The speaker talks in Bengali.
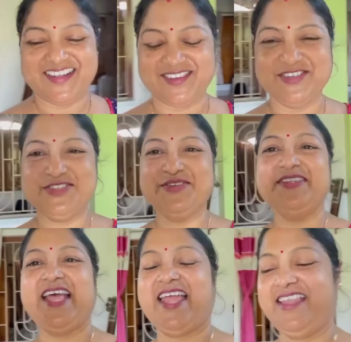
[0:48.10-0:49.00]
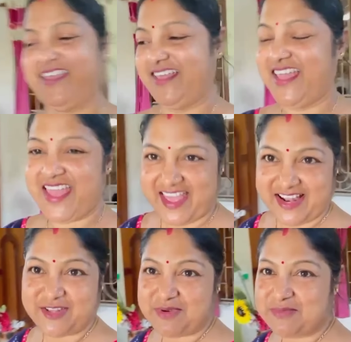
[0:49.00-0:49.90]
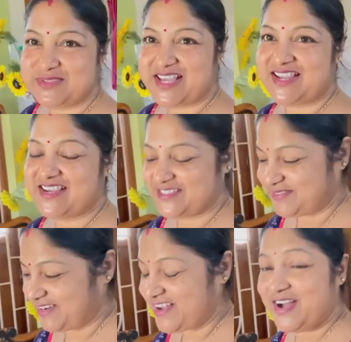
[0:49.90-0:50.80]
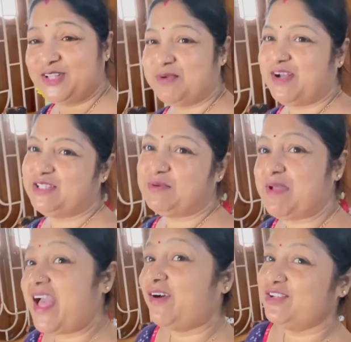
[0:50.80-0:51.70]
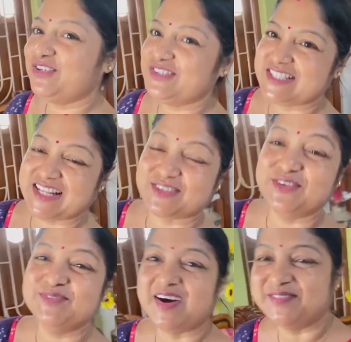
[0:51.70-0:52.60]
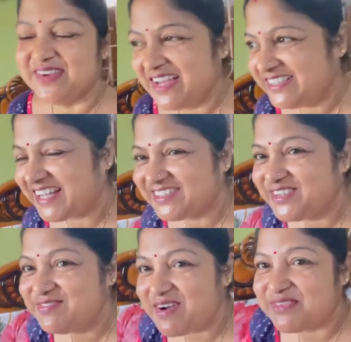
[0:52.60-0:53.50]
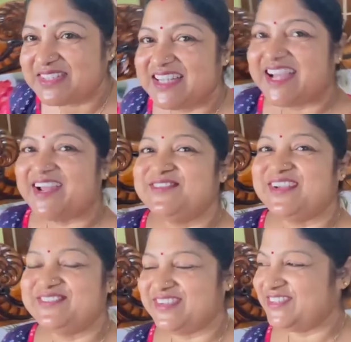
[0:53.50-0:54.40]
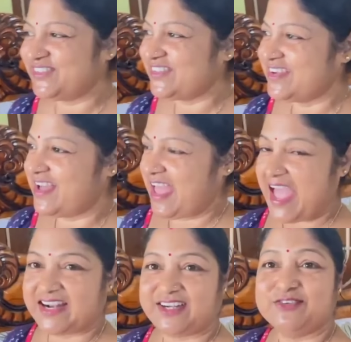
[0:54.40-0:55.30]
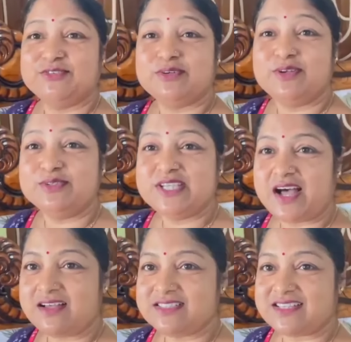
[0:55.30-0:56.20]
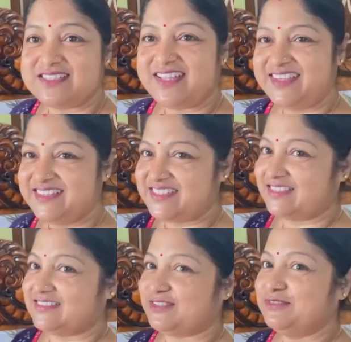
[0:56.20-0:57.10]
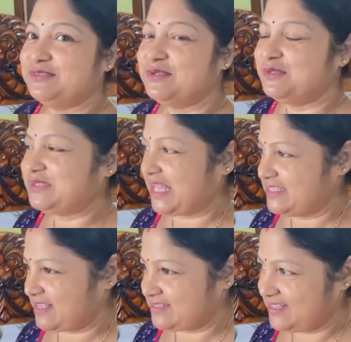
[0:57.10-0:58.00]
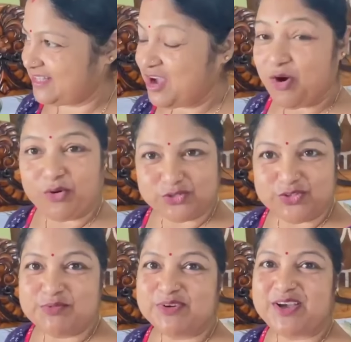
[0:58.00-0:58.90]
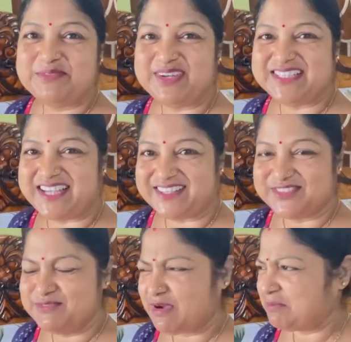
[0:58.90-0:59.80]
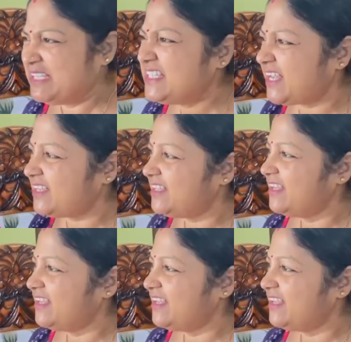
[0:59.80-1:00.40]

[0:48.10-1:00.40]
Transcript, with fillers: ওই জন্য দেয়নি এইটা তোমরা বুঝিয়ে নিয়েছো বলো তোরা হয়তো বলবে হ্যাঁ ওই জন্য তো সাত খুন মাপ সাত খুন মাপ কথাটা কেন বলে বলো তো একটা খুন করলেও যা শাস্তি সাতটা খুন করলেও তাই শাস্তি ওই জন্য মনে হয় বলে সাত খুন মাপ কি জানি